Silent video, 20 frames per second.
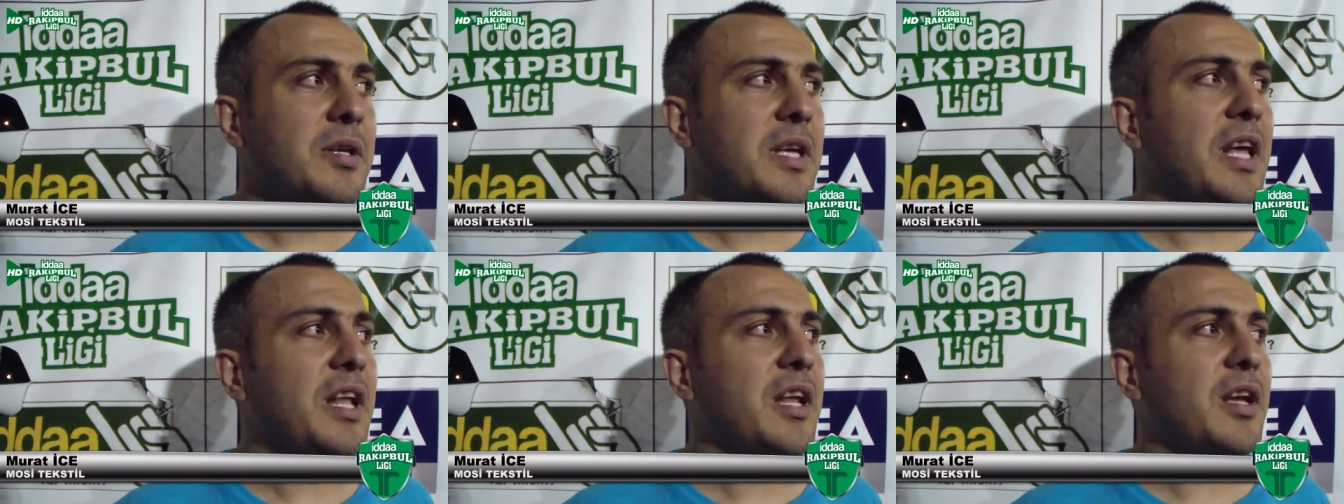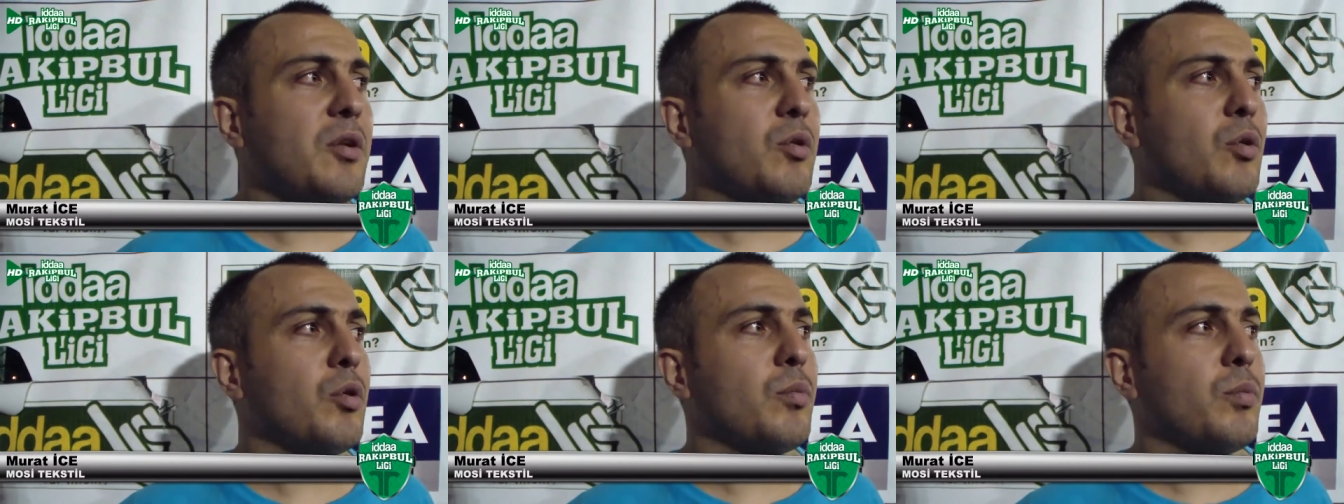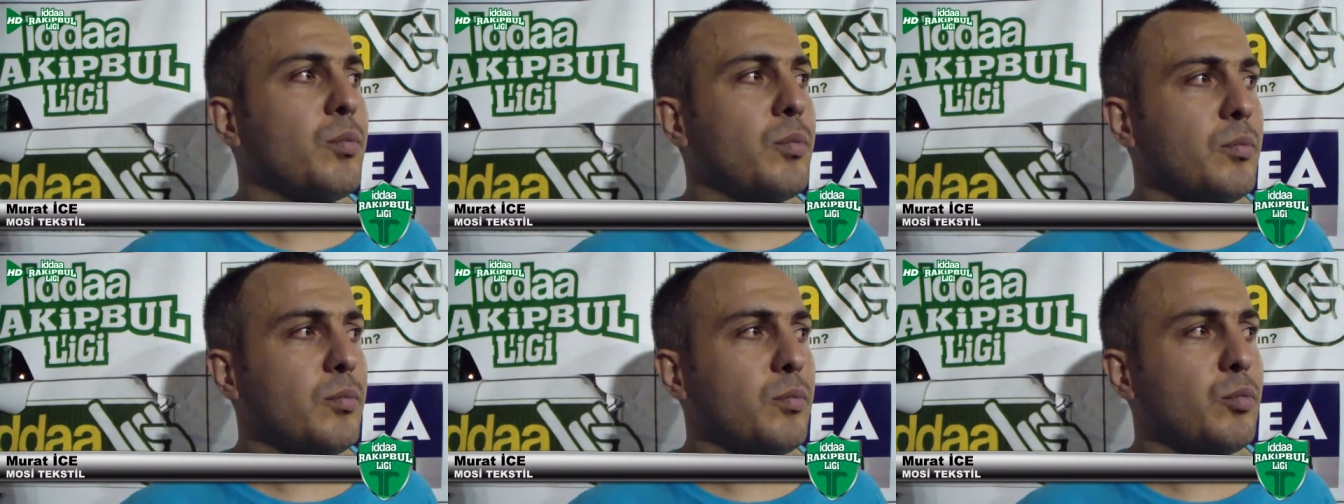Gerek yok
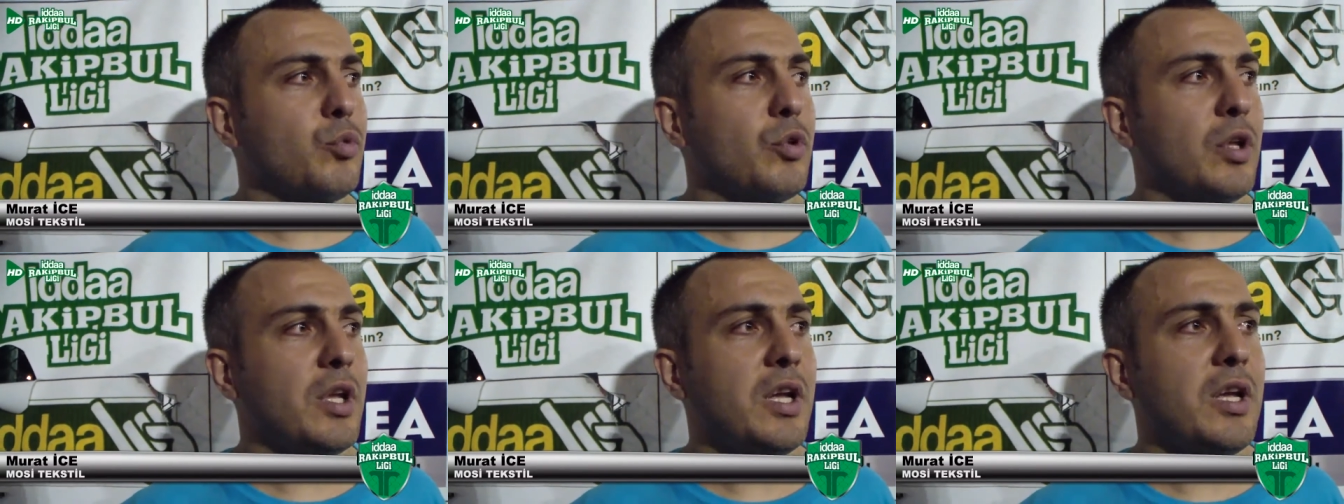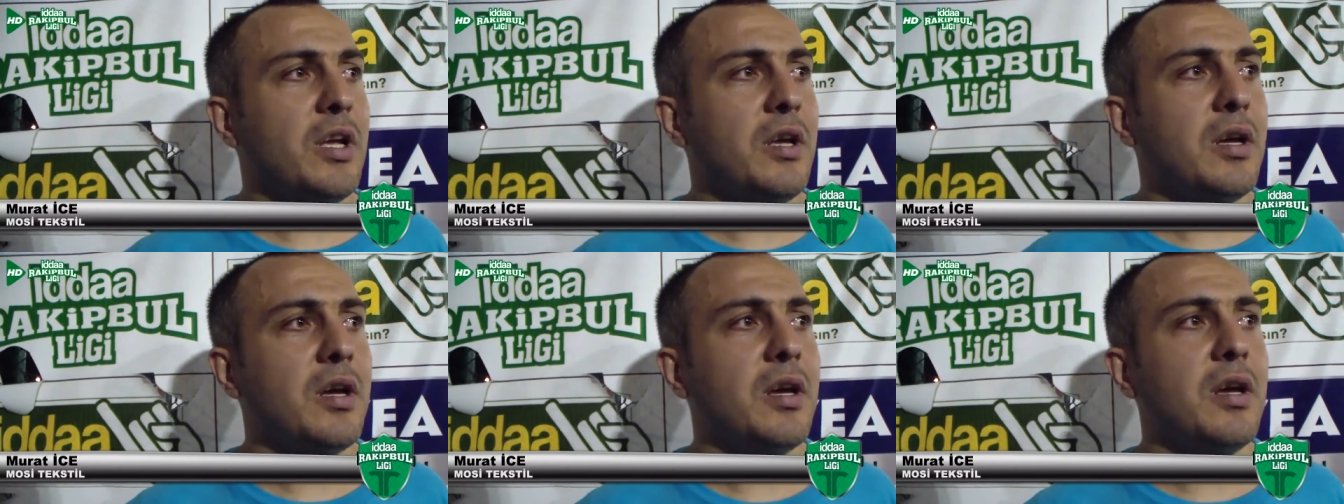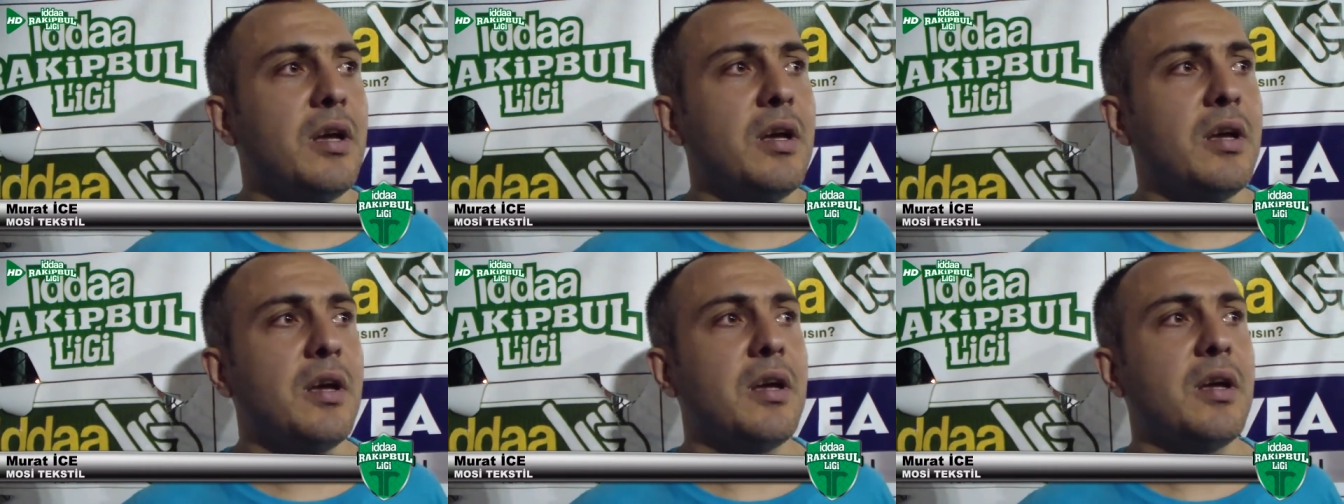bunlara.
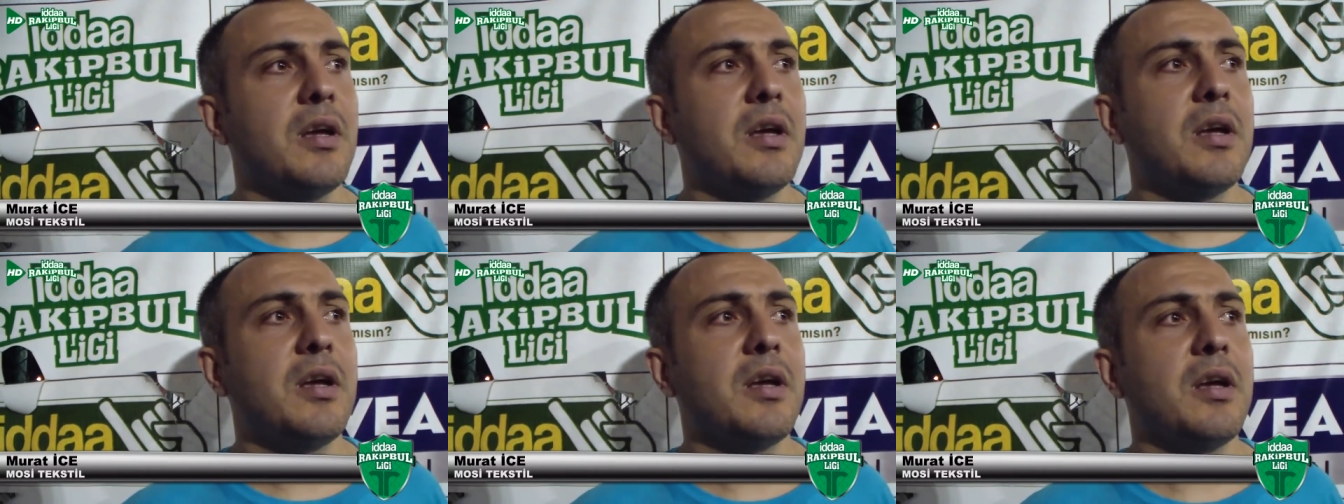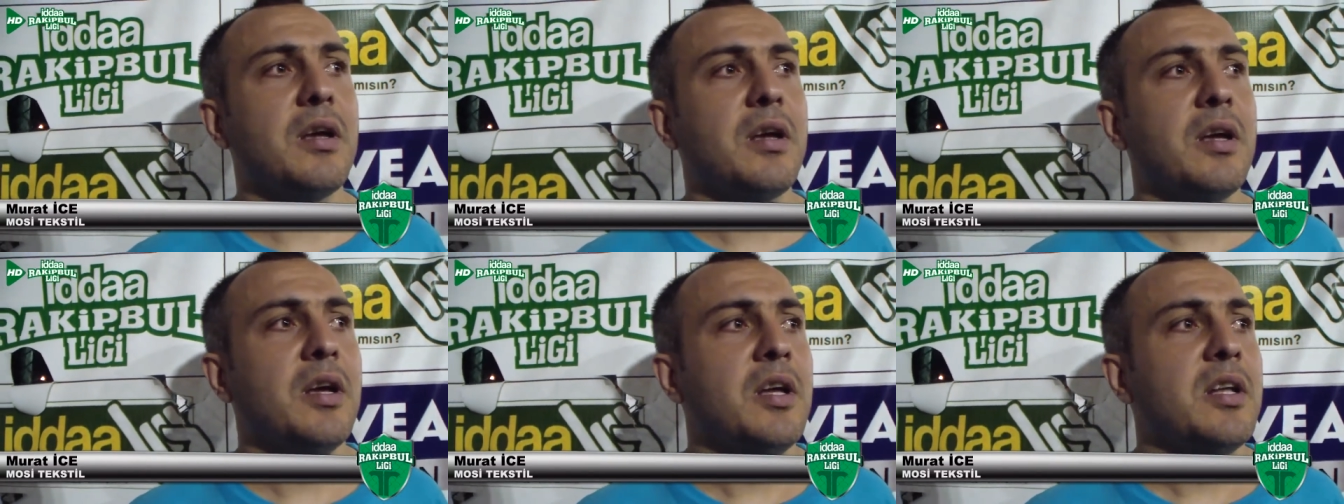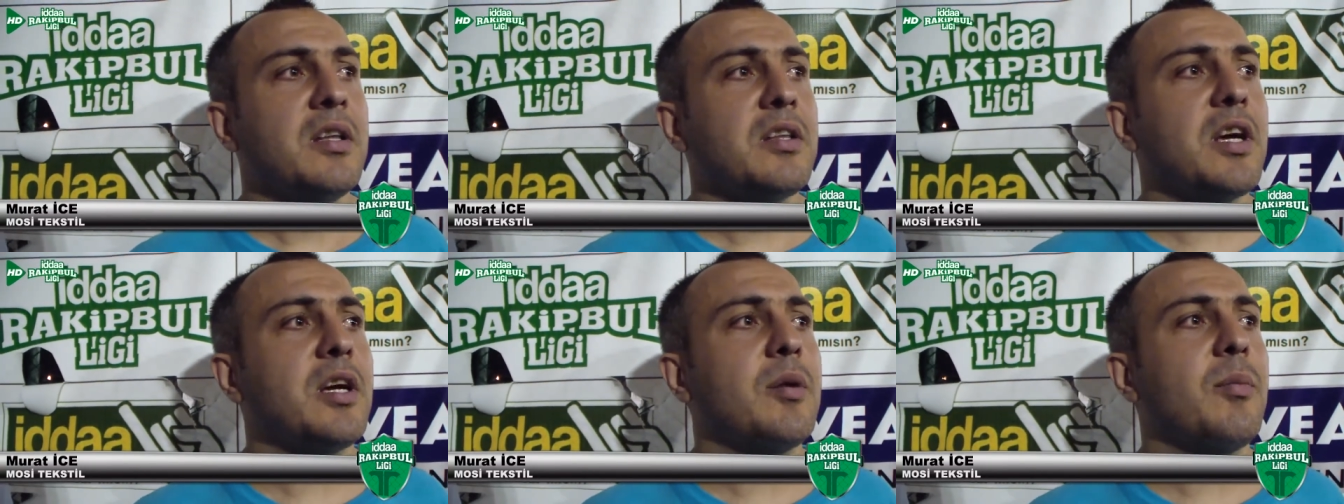E,
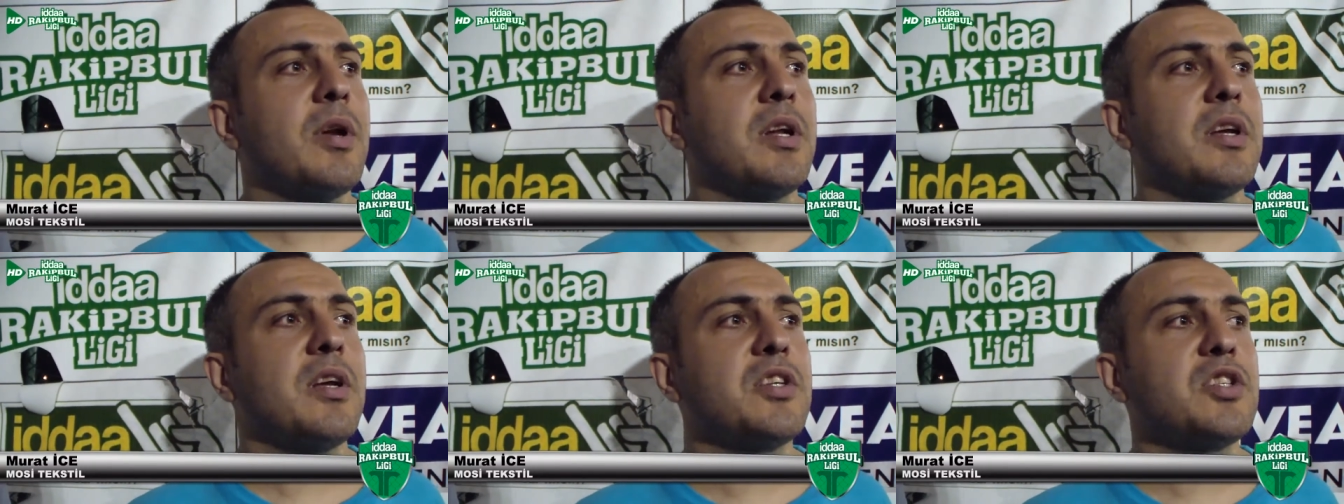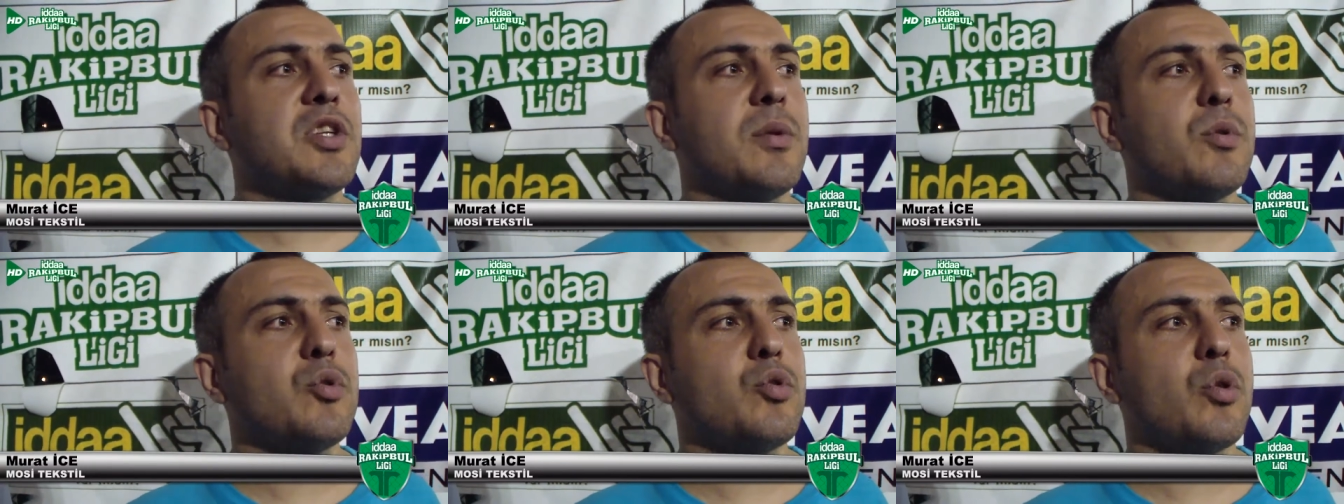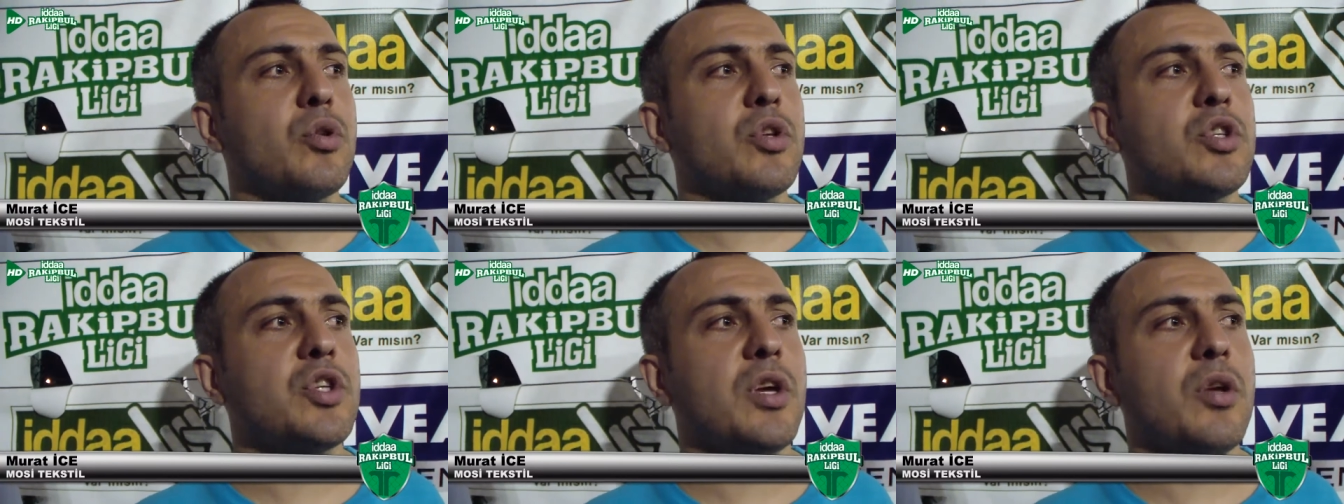takım arkadaşlarıma
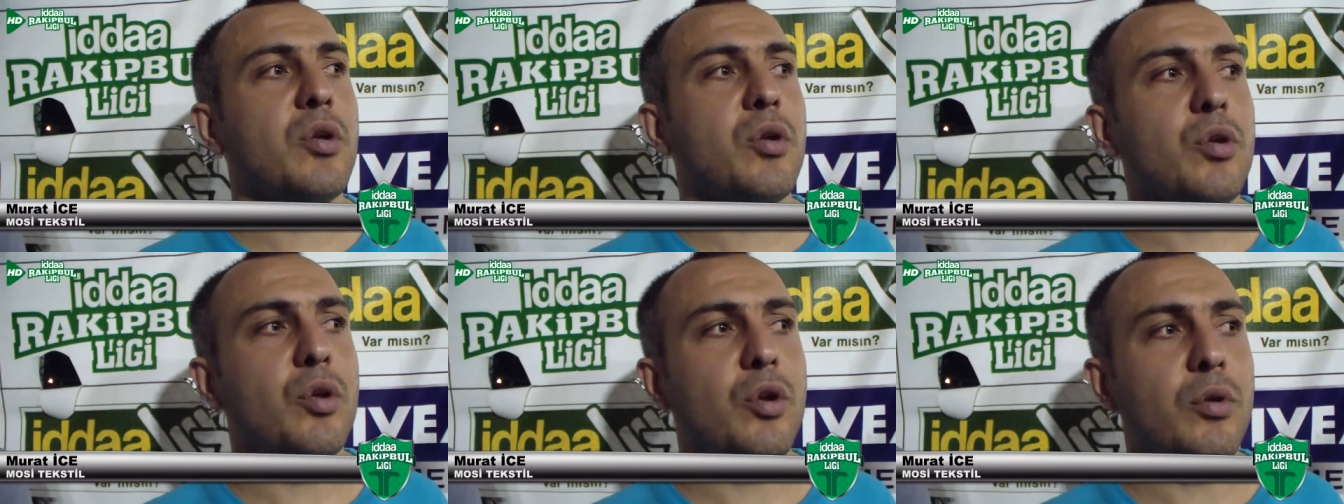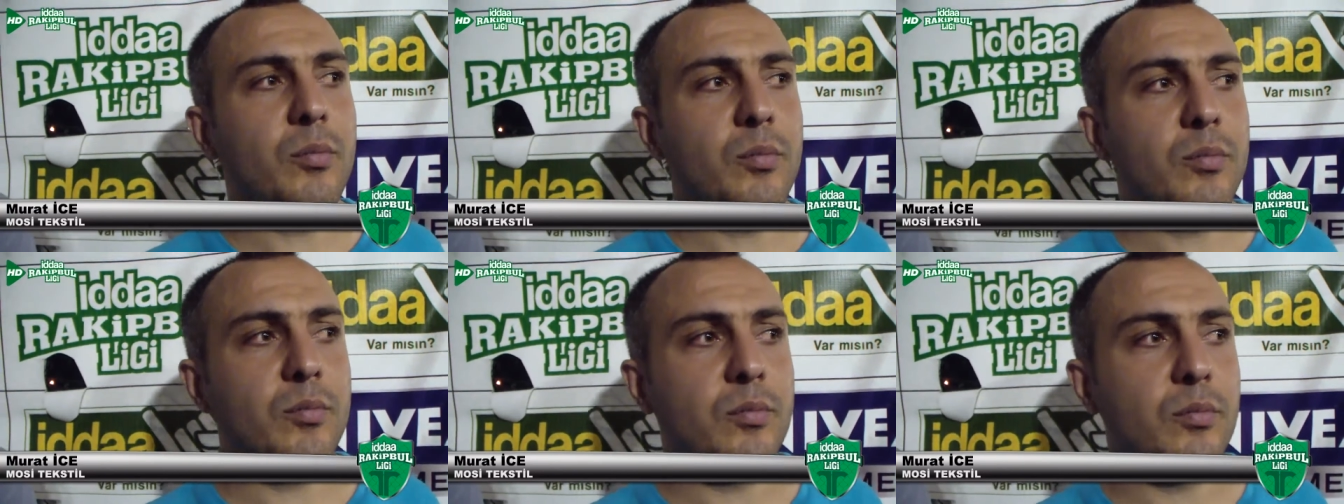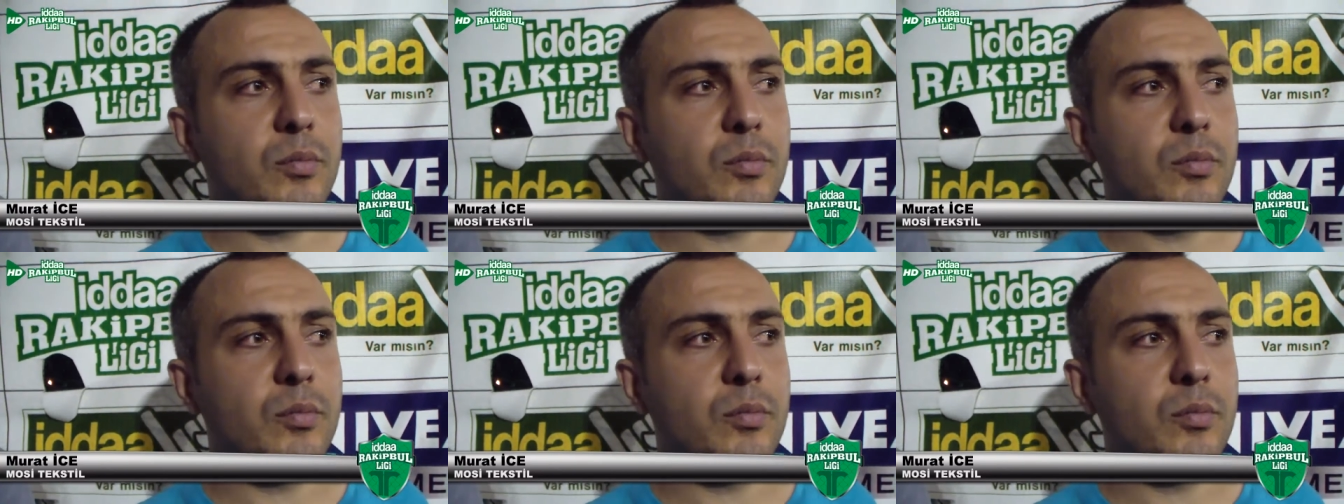çok teşekkür ediyorum.